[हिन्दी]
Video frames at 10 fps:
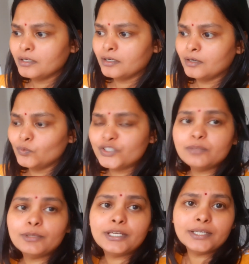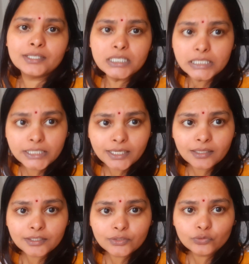आ, उसी में चीनी
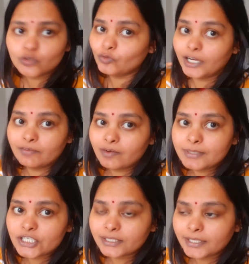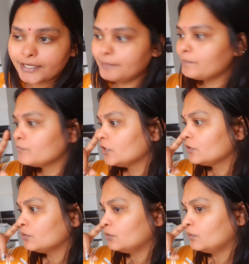डाल देती हूँ तो वो हलवा बन जाता है
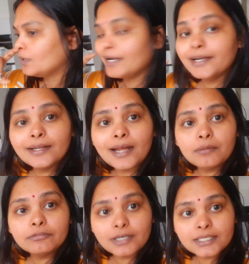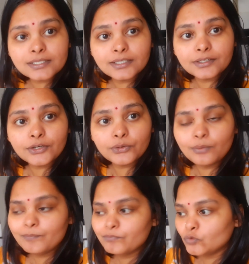तो अगर आप फास्ट कर रहे हो
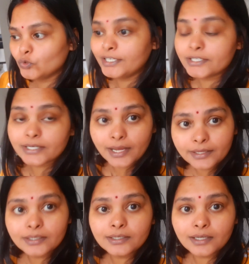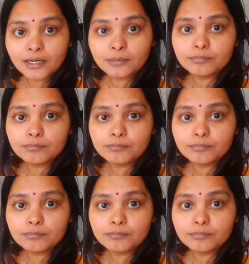तो ये ट्राई करना आप